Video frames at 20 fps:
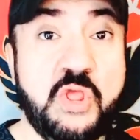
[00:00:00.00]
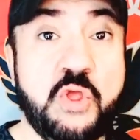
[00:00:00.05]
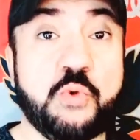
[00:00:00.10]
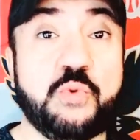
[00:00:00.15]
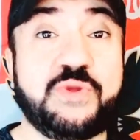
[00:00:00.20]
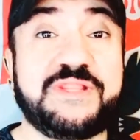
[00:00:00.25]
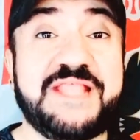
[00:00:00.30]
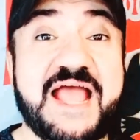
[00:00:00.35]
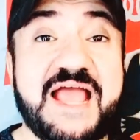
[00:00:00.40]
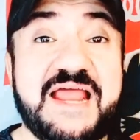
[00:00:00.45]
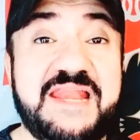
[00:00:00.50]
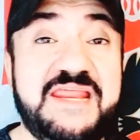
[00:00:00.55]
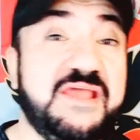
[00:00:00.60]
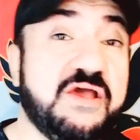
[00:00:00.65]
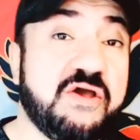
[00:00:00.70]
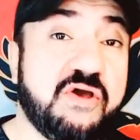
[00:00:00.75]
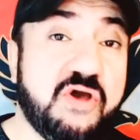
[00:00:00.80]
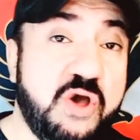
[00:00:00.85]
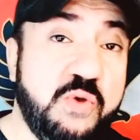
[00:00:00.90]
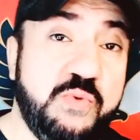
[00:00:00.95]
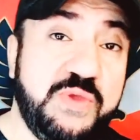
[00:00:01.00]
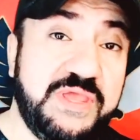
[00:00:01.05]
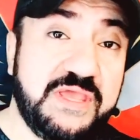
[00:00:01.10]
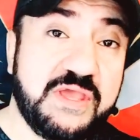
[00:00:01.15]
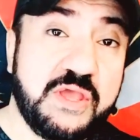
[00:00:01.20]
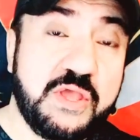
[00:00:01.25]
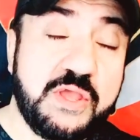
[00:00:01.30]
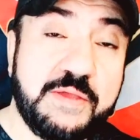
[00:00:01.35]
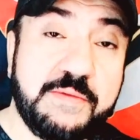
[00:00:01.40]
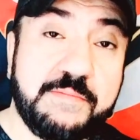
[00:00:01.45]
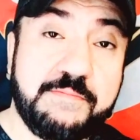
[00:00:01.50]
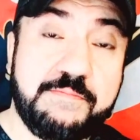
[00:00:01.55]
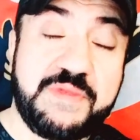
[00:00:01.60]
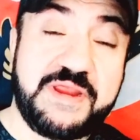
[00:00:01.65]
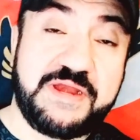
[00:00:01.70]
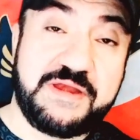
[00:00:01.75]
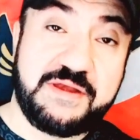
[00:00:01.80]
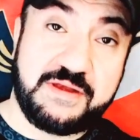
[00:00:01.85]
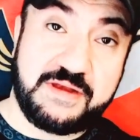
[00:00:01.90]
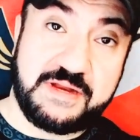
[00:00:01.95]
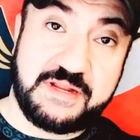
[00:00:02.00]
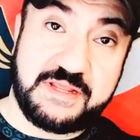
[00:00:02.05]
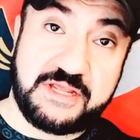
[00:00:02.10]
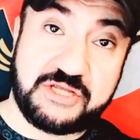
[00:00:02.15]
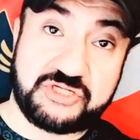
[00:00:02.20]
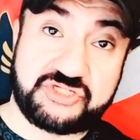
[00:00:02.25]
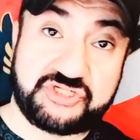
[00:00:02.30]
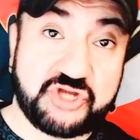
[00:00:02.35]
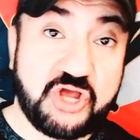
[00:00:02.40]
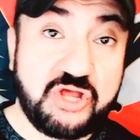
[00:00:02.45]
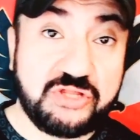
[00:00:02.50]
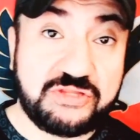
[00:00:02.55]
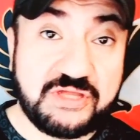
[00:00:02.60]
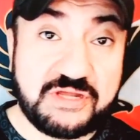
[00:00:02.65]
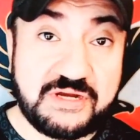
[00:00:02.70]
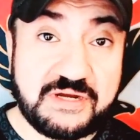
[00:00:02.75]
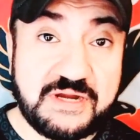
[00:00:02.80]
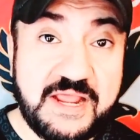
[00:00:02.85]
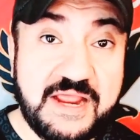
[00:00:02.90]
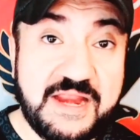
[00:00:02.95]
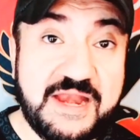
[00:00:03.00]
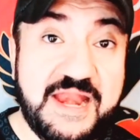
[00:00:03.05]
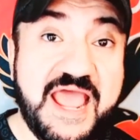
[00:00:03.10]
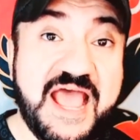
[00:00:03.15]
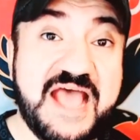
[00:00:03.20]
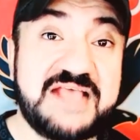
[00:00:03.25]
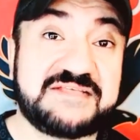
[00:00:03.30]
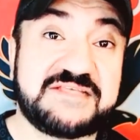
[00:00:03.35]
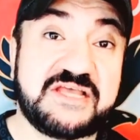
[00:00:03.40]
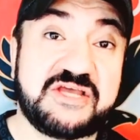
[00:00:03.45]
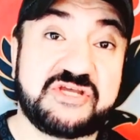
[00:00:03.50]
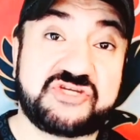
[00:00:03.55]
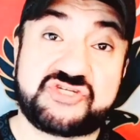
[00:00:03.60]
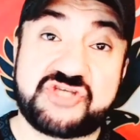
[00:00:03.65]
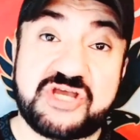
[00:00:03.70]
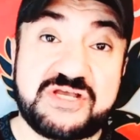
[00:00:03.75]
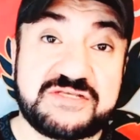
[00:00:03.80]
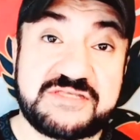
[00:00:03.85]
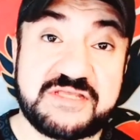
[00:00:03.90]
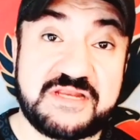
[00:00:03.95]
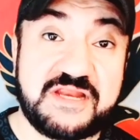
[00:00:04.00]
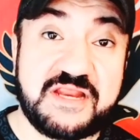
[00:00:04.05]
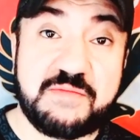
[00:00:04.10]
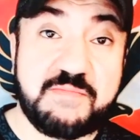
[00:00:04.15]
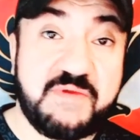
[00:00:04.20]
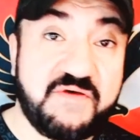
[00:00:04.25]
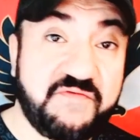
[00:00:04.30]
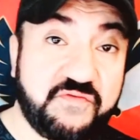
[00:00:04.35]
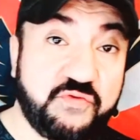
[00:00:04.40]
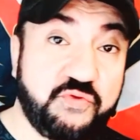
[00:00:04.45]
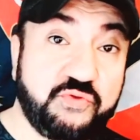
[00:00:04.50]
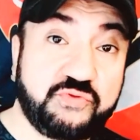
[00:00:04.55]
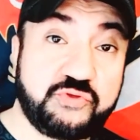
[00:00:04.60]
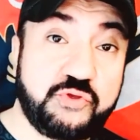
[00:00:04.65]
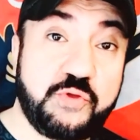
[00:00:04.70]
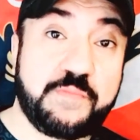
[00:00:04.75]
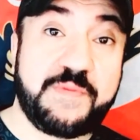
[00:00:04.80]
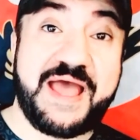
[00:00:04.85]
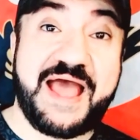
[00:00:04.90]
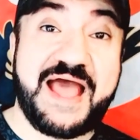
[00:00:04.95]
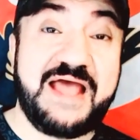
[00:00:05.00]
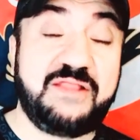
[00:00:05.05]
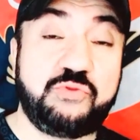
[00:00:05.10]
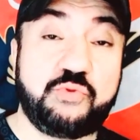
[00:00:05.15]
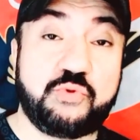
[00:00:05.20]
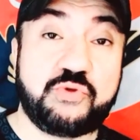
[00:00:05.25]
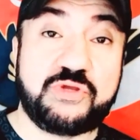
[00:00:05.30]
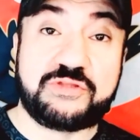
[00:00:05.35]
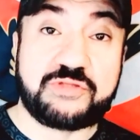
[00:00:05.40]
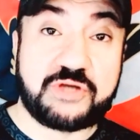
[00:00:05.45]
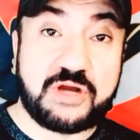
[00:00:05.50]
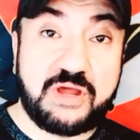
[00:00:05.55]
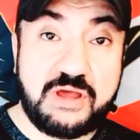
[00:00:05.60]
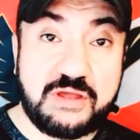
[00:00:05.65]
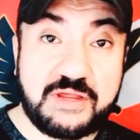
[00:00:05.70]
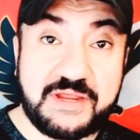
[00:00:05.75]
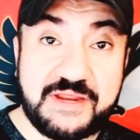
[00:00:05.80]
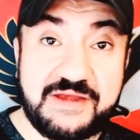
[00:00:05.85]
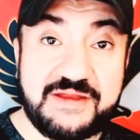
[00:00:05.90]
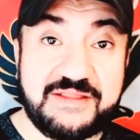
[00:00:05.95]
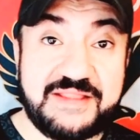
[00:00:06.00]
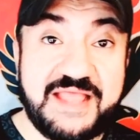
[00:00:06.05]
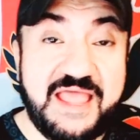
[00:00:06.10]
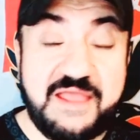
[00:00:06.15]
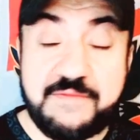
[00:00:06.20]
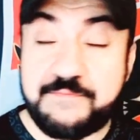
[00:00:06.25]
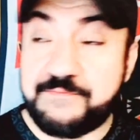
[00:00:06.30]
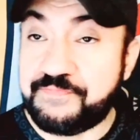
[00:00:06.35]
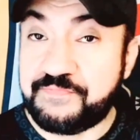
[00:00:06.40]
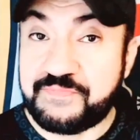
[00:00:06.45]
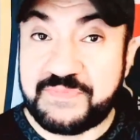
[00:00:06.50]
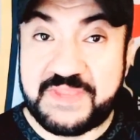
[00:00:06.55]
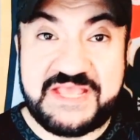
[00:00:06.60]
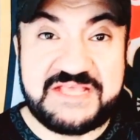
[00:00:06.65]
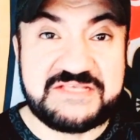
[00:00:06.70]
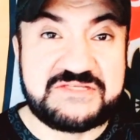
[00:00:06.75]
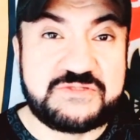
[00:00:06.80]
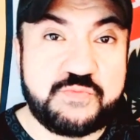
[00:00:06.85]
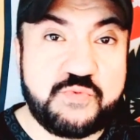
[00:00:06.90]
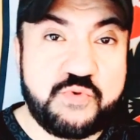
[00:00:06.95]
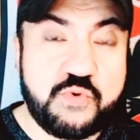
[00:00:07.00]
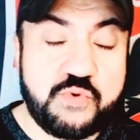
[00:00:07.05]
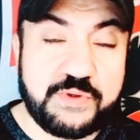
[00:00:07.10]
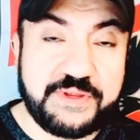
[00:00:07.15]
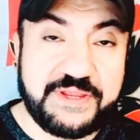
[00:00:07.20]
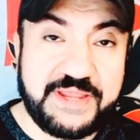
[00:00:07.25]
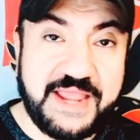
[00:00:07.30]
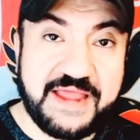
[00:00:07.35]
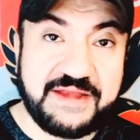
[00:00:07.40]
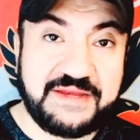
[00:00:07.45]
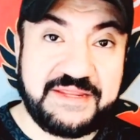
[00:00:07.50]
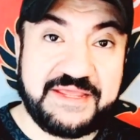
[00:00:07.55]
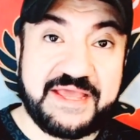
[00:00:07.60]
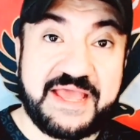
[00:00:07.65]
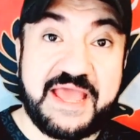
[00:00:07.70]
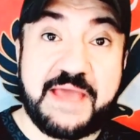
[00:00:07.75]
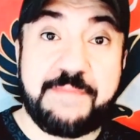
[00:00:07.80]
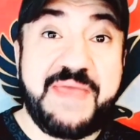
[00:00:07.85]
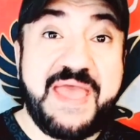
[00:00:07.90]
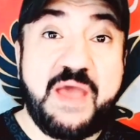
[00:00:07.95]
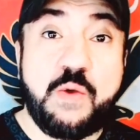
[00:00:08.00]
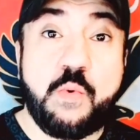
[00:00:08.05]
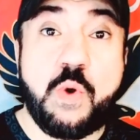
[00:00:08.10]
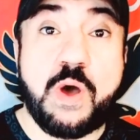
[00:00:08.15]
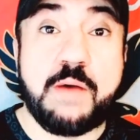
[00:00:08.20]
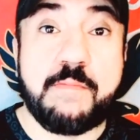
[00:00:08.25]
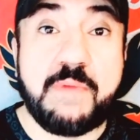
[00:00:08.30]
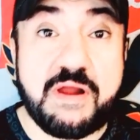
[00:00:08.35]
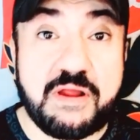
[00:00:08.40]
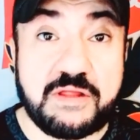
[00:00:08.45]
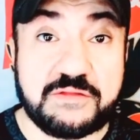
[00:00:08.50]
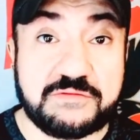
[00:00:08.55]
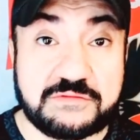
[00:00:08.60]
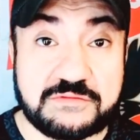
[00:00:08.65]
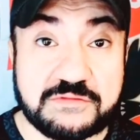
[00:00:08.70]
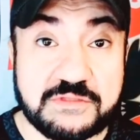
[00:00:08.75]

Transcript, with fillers: وتعليق قوي من الشاطر لهذا الشخص اللي المفروض يبقى عنده إدراك إن ده اسمه يعني غباء ومرض